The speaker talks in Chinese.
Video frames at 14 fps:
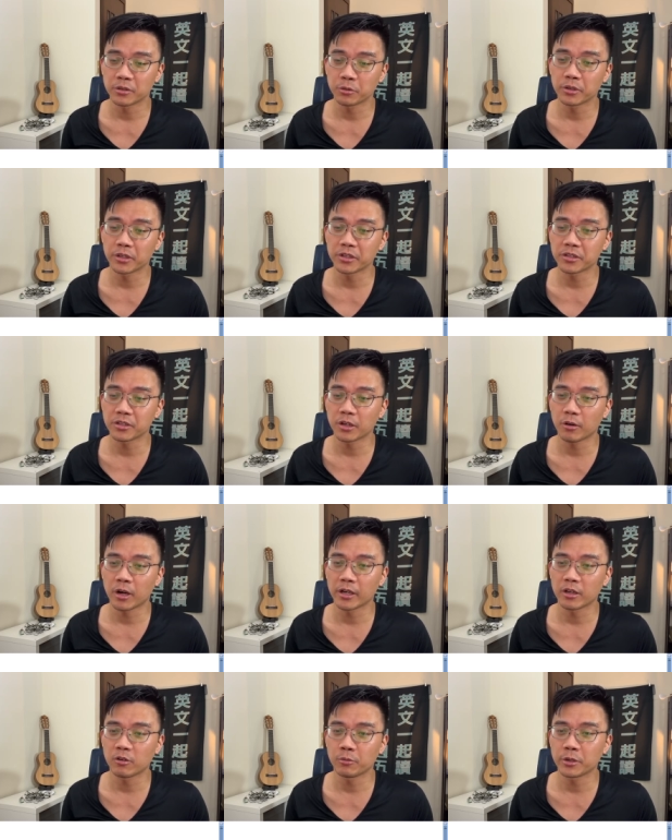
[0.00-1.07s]
如果你是的话，
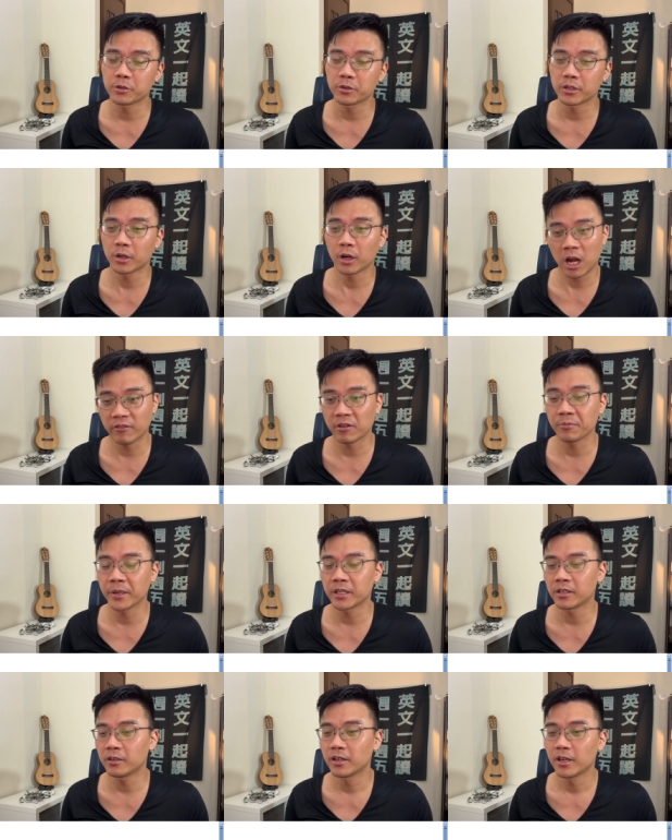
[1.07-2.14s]
你会不会觉得好方便
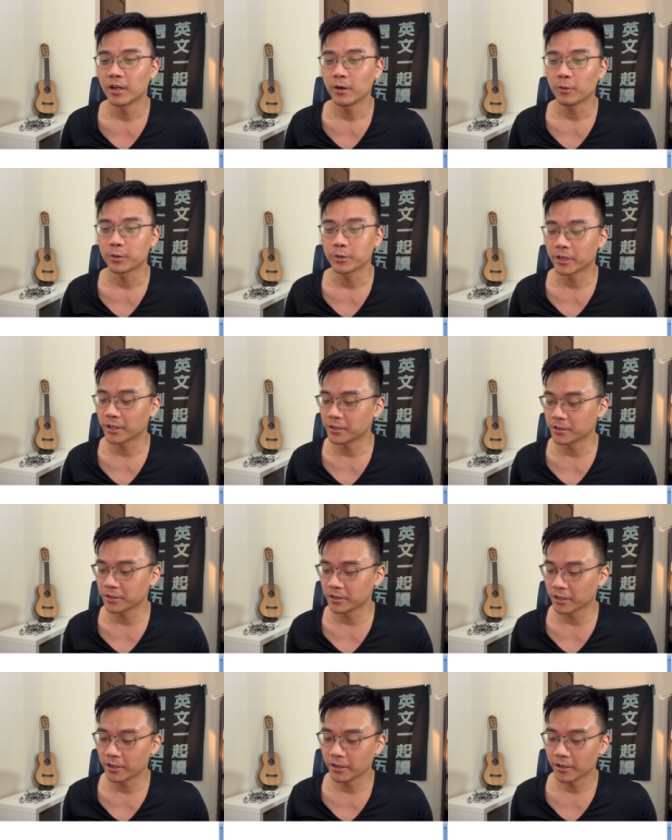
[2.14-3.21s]
哦？我就可以直
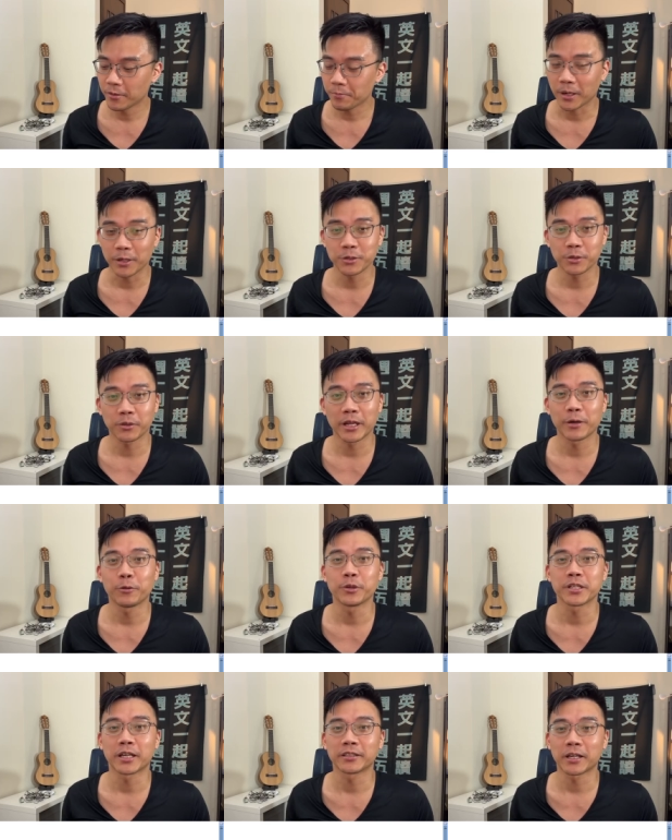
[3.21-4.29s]
接把它送来我
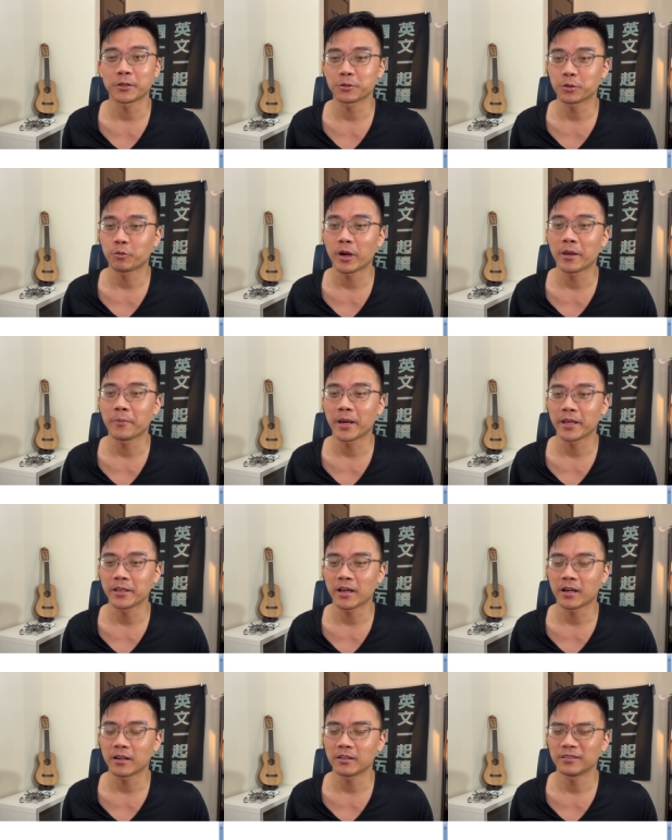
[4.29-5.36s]
家，当做外卖一
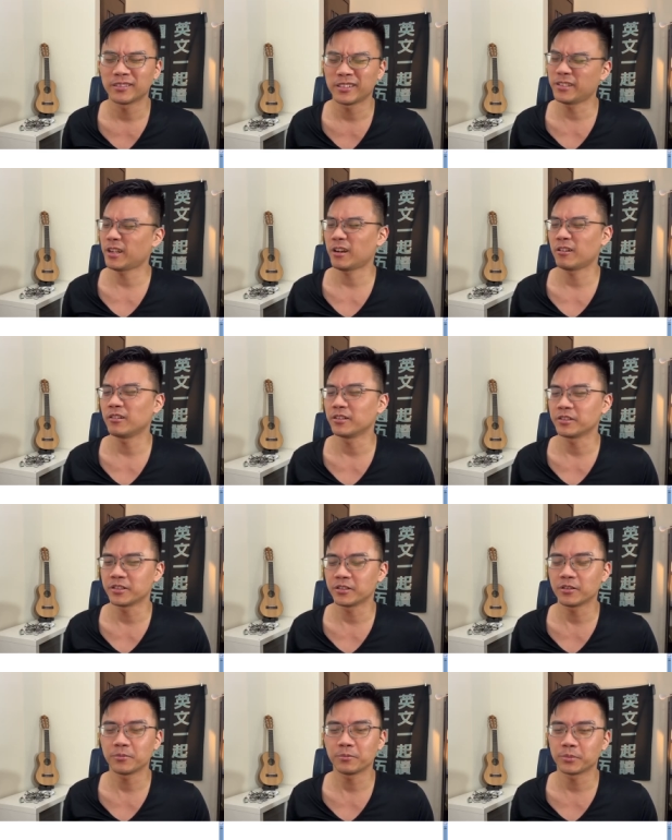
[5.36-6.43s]
样了。听起来好恶心
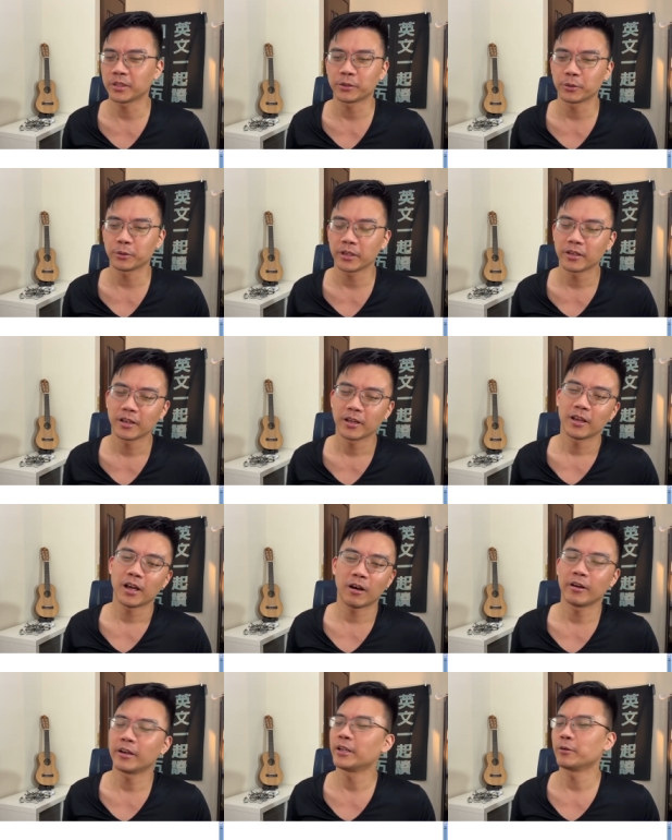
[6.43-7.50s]
哦，不太对。
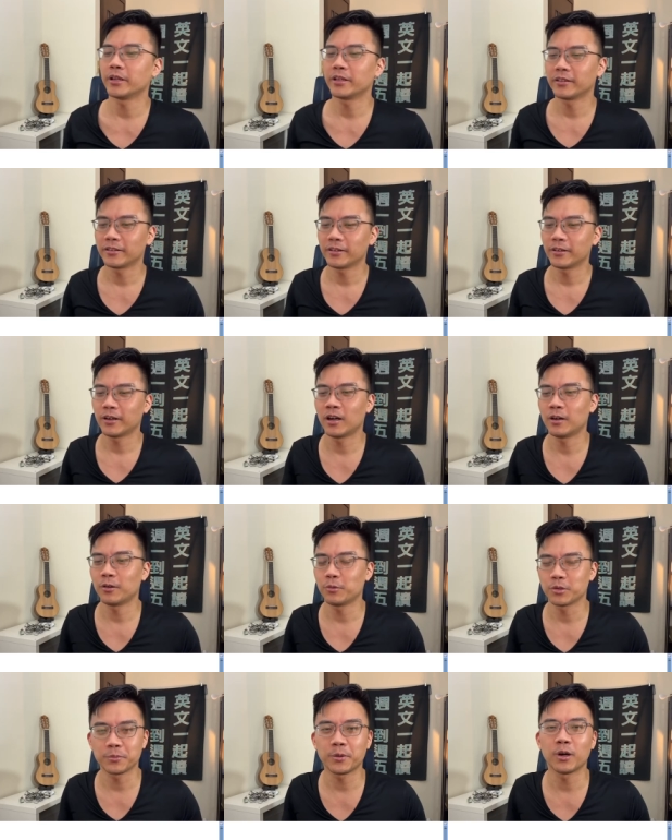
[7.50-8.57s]
好，Anyway，啊，
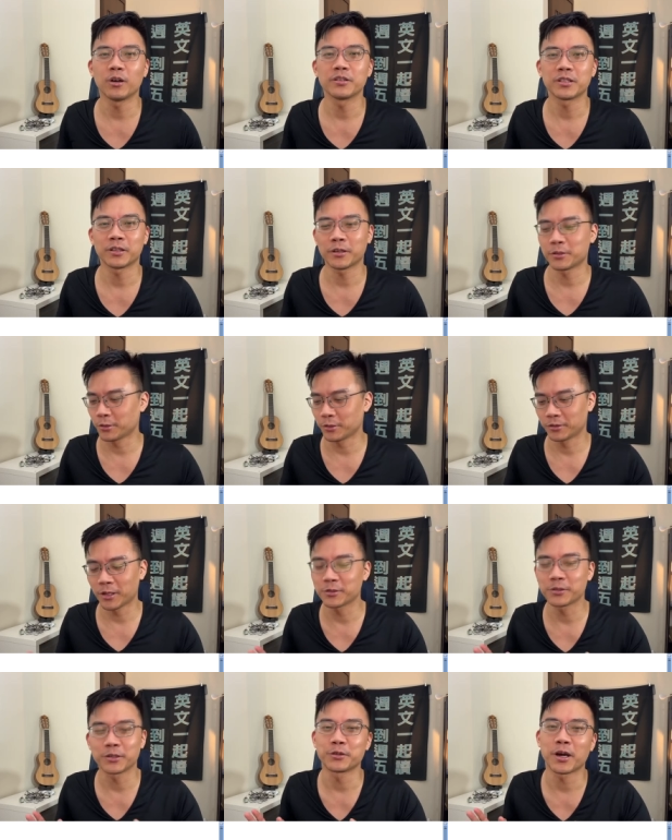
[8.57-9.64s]
我是 Paul，这就到
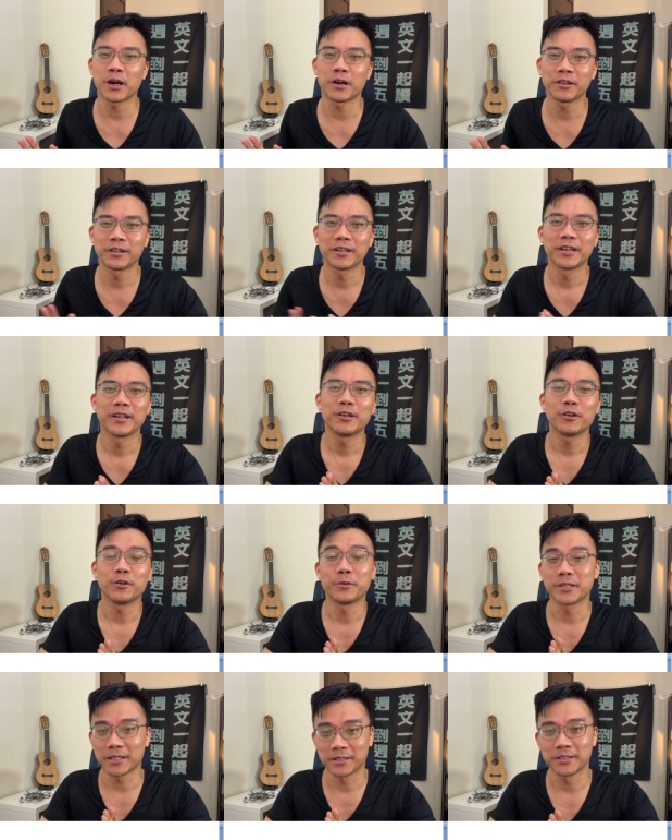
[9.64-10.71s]
这里就好了。我
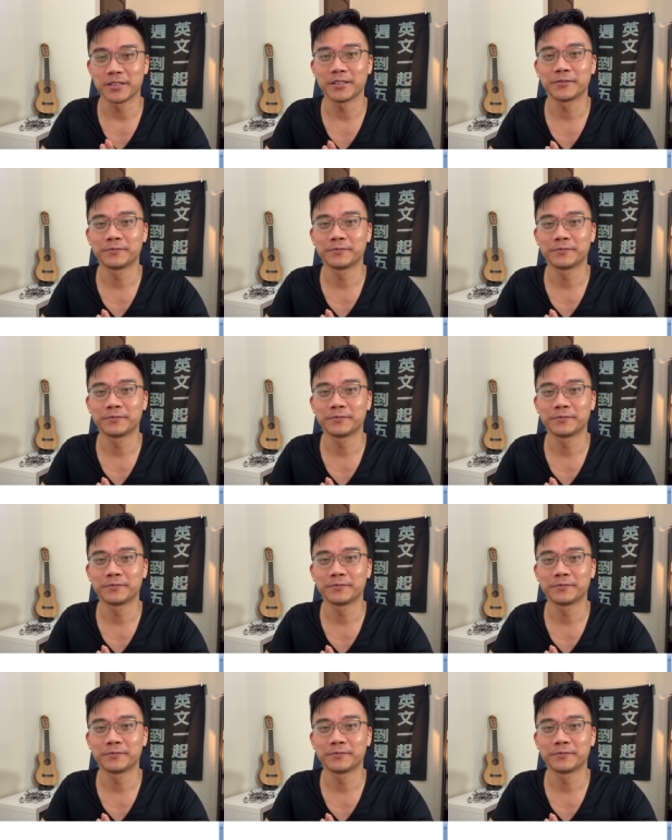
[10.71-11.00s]
们下次见。